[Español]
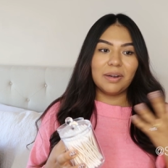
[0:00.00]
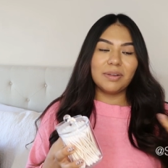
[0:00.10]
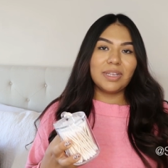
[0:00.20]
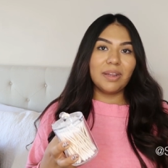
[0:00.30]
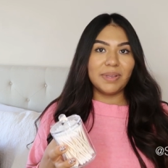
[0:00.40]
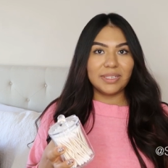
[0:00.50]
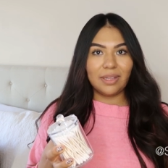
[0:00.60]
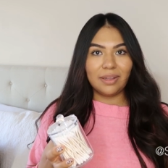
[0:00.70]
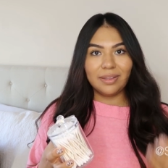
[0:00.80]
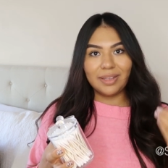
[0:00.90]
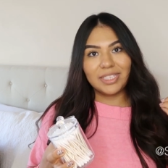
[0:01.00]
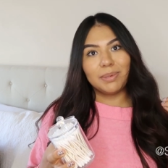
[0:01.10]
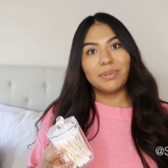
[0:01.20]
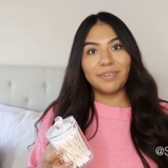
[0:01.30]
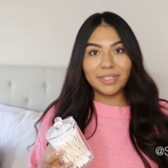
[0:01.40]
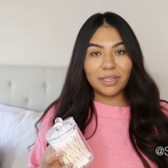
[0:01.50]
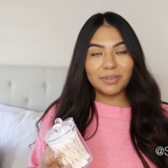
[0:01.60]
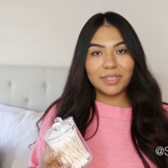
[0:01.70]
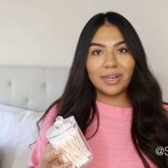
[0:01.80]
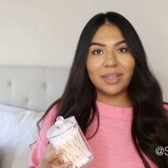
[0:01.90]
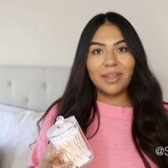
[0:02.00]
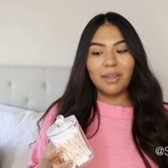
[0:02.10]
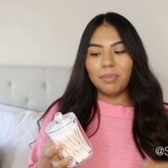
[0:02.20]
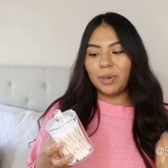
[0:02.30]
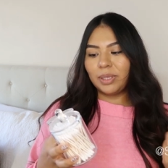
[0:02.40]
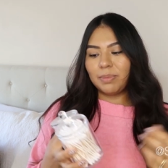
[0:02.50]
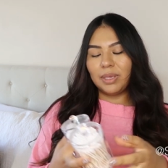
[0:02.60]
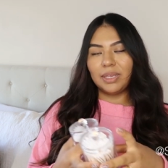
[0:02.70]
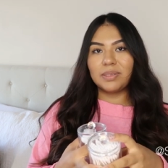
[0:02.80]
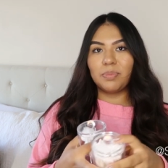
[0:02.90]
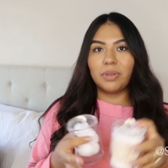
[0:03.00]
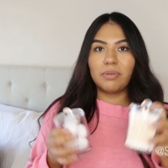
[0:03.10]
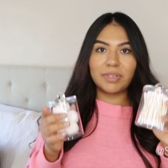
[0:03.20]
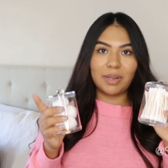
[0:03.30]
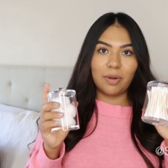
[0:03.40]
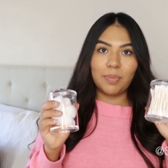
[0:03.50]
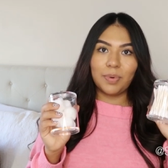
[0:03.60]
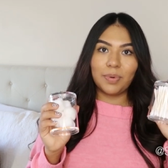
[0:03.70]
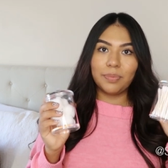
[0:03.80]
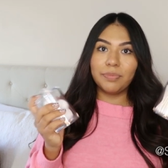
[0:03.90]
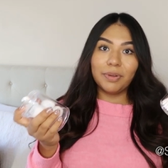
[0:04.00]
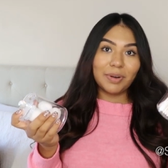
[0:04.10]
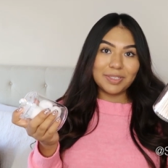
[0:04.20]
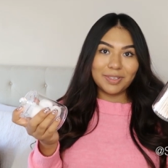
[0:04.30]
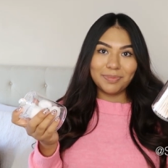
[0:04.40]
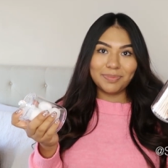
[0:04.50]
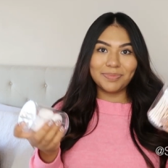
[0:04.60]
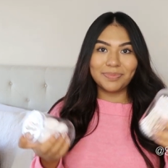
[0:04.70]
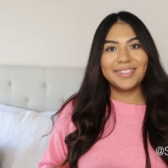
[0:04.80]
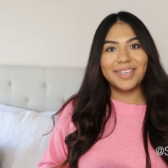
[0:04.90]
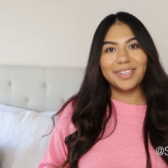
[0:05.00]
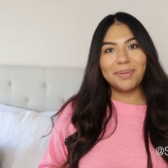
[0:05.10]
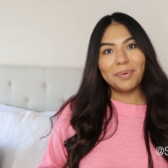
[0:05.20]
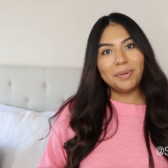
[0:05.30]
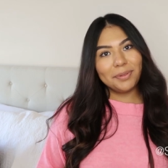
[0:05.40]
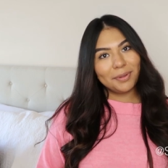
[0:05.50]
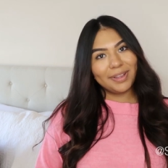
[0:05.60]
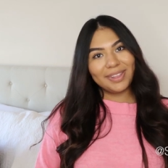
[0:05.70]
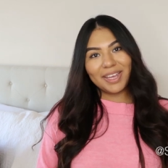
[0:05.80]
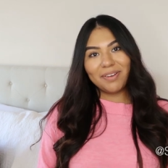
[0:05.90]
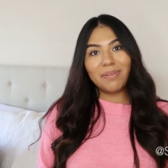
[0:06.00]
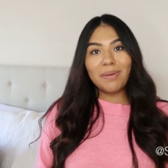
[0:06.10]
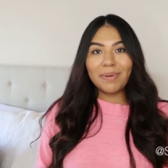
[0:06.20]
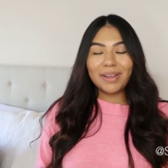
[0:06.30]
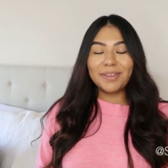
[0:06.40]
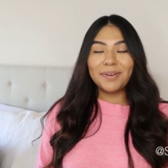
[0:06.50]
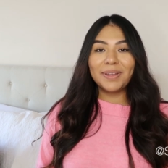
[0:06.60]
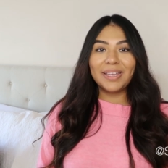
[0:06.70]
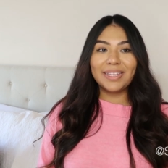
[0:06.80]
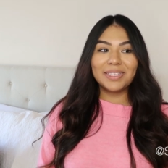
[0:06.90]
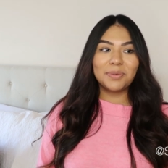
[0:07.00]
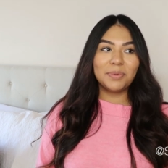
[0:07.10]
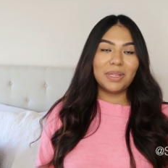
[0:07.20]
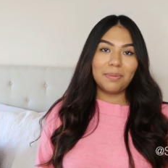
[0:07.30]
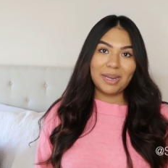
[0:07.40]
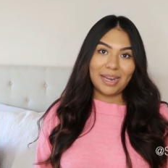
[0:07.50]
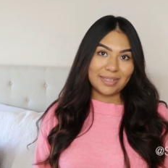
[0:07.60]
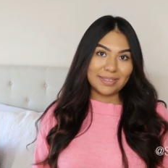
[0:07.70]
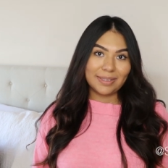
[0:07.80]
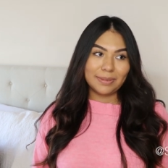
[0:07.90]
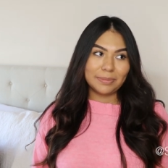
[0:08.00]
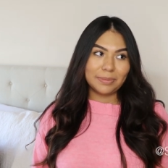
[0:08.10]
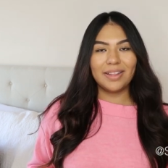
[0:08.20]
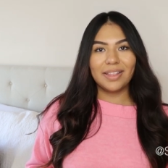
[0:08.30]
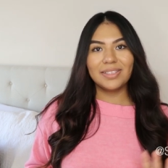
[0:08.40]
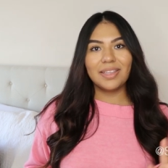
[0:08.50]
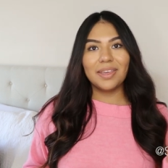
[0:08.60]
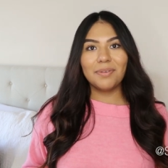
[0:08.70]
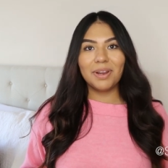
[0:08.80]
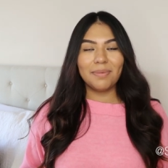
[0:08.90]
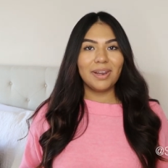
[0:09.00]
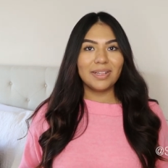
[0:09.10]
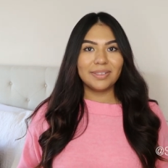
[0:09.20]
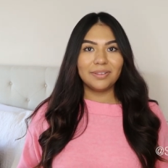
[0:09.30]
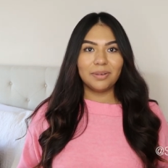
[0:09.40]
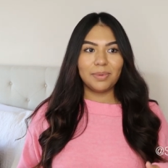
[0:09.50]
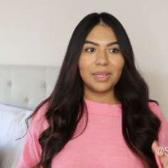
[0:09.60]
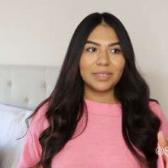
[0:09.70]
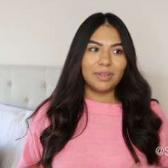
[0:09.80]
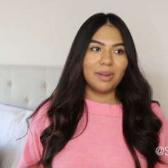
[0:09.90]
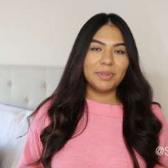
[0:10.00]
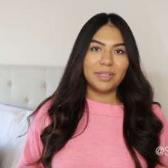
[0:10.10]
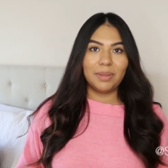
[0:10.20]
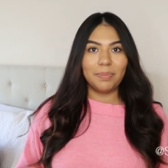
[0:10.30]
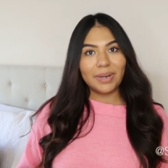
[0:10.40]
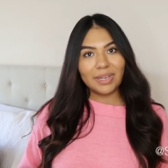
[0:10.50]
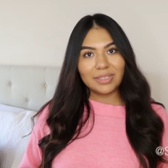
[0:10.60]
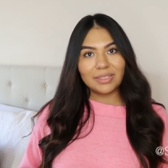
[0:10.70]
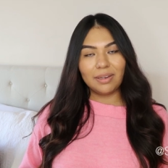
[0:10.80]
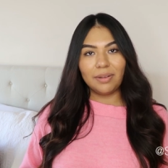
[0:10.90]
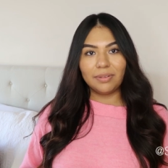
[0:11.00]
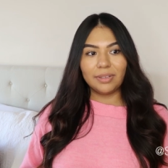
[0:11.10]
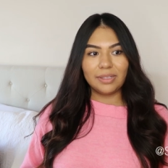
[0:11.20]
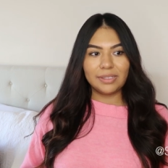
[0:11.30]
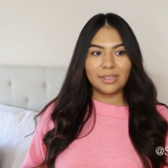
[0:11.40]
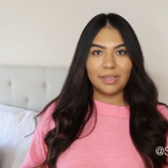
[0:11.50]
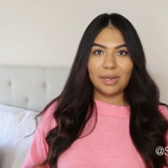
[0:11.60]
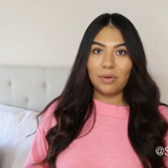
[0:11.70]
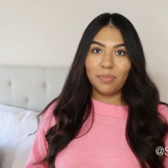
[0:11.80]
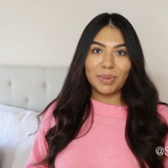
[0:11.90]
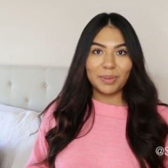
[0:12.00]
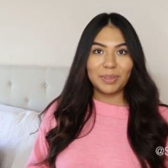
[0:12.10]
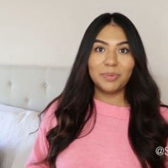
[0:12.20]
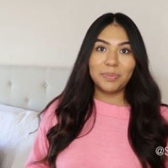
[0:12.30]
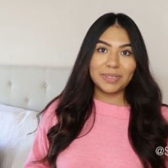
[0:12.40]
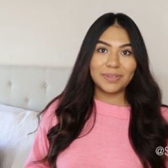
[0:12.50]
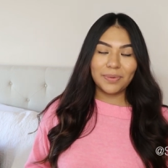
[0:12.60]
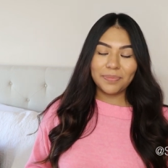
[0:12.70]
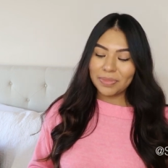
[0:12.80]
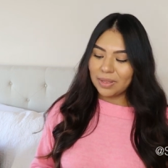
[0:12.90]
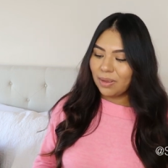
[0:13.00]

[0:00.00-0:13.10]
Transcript: tenerlos a la vista, que sea más fácil de usar, pero también que se pueda usar como decoración. El siguiente producto que tengo en mi baño es una balanza. Antes tenía una balanza normal que solamente te paras y luego te dice el número de tu peso.